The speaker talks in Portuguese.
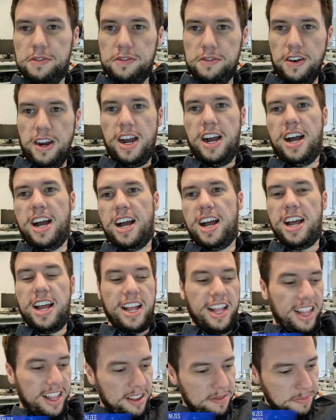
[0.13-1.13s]

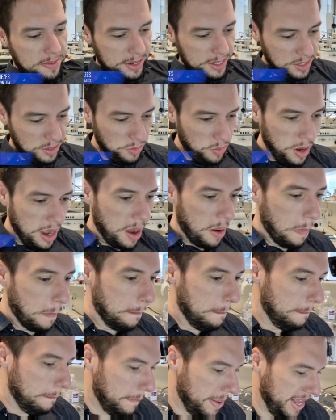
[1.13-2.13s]
Fala
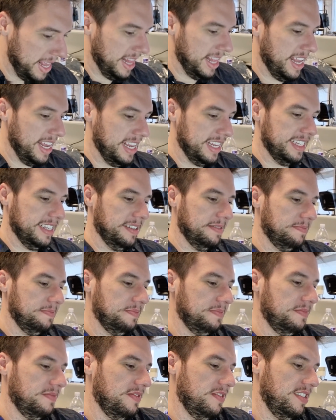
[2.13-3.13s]
pessoal, beleza?
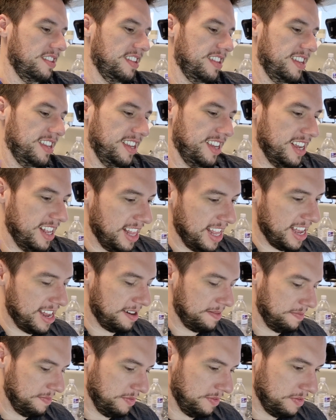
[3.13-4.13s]
Galera,
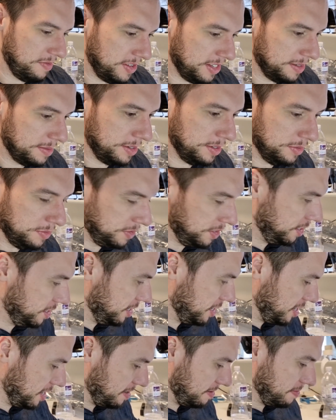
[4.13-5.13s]
vou fazer mais um vídeo
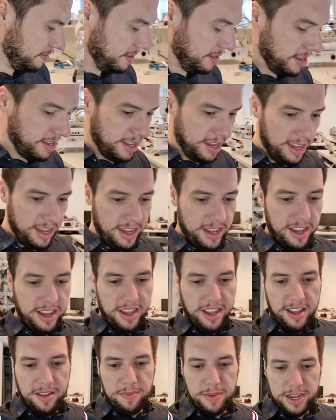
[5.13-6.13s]
aqui.
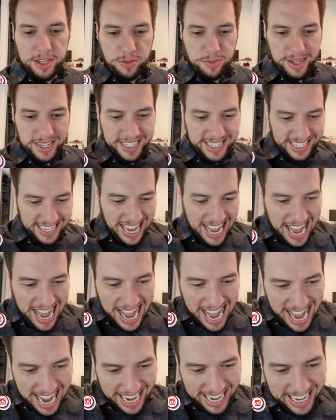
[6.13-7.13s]
Mais uma
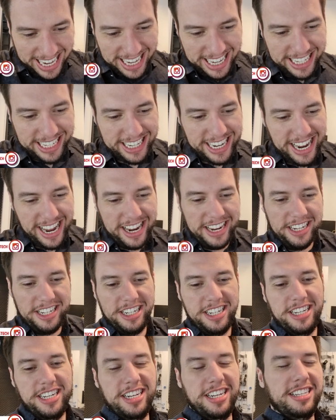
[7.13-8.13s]
saga de
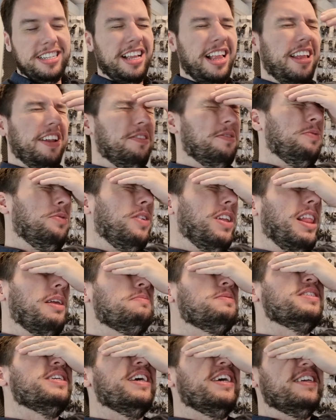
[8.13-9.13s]
RX, galera, vou falar
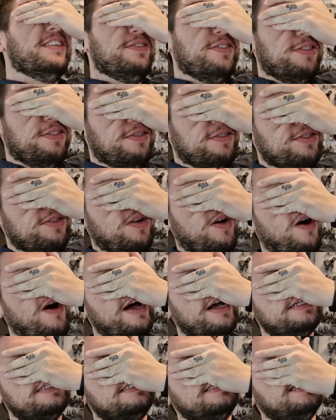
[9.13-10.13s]
pra vocês, viu?
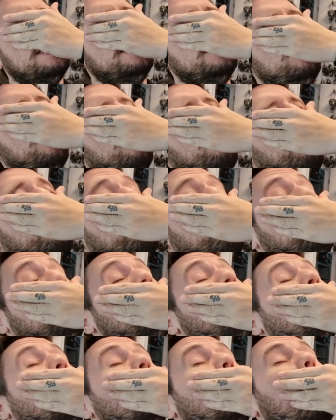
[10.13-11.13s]
Nossa senhora, agora que eu
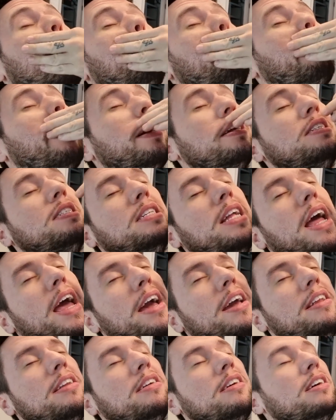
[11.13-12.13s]
voltei à parte
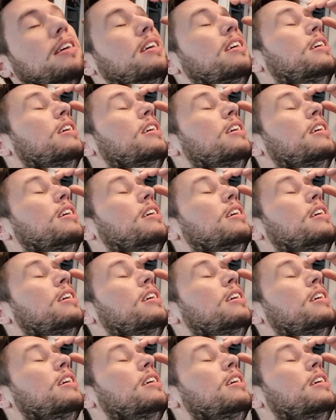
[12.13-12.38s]
técnica,